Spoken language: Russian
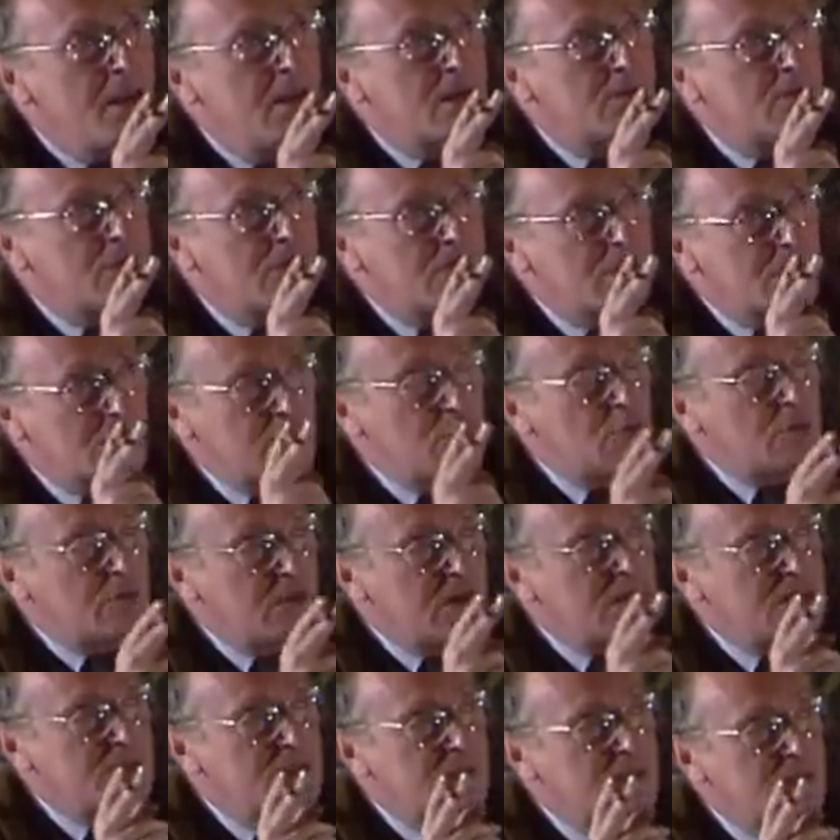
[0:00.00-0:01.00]
который у
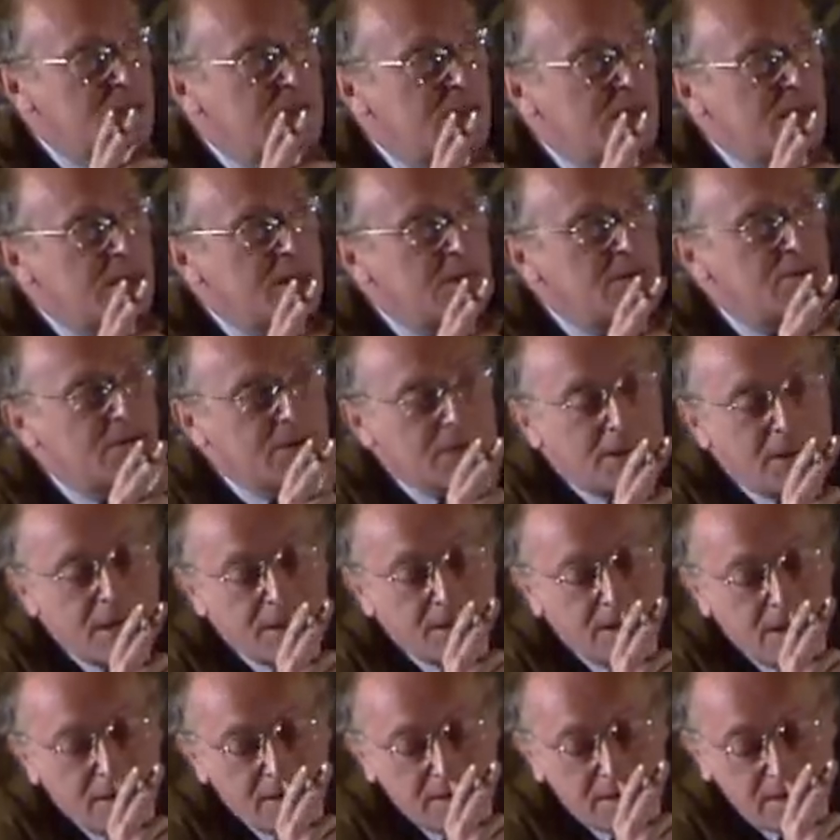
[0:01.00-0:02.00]
нас царила и
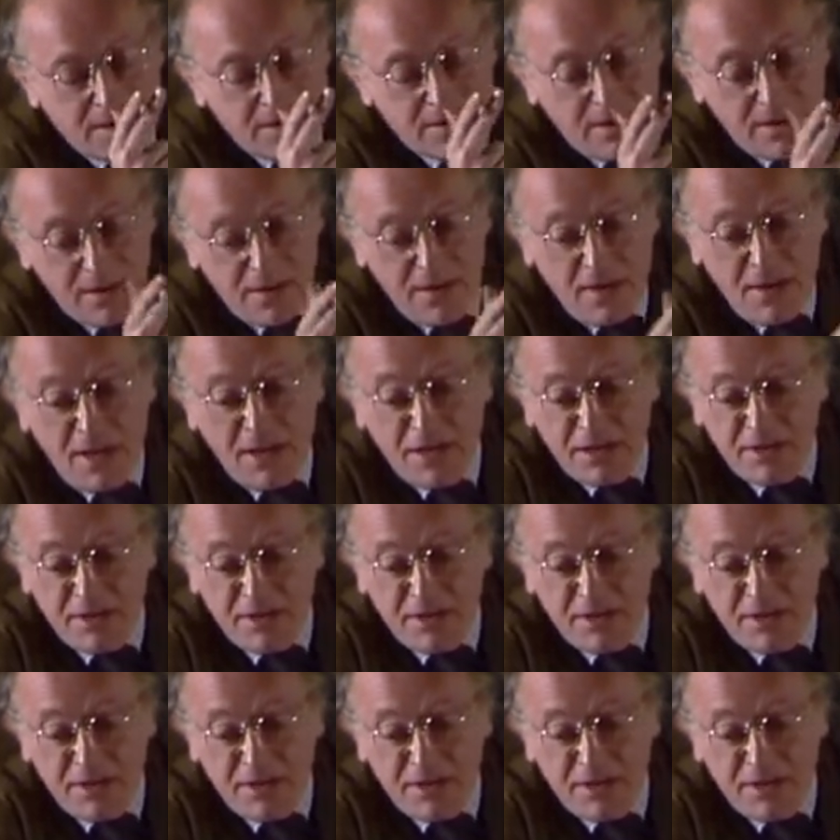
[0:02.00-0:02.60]
так далее, и так далее,